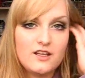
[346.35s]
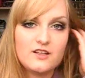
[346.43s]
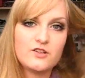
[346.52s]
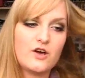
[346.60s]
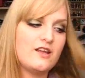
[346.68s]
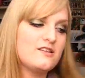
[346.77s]

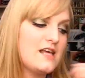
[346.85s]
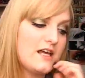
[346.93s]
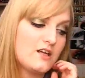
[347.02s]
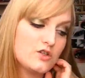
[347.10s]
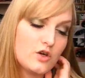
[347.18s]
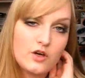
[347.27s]
So, jetzt
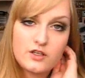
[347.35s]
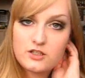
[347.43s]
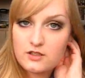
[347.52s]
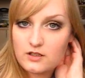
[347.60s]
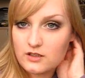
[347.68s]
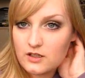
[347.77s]
zeige ich
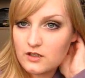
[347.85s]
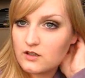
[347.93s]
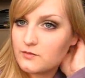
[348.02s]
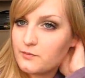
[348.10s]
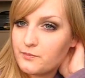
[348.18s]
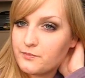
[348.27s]
euch
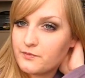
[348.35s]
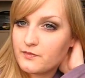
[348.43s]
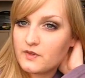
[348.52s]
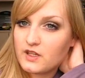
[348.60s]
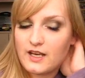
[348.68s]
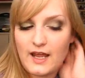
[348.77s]
ähm,
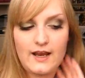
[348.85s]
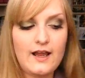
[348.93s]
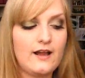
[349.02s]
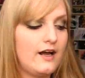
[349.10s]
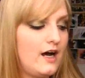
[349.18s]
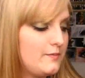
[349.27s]
den
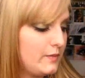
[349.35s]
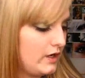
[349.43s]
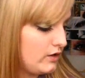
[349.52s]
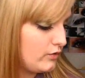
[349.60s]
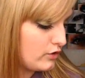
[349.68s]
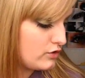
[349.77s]
anderen Kram,
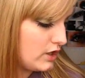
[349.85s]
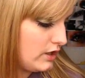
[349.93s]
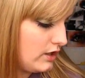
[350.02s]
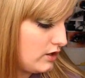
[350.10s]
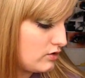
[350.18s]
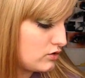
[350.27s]
den ich von
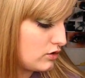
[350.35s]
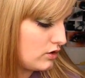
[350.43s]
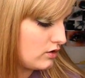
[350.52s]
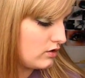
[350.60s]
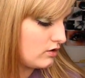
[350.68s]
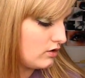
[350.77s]
Genie schon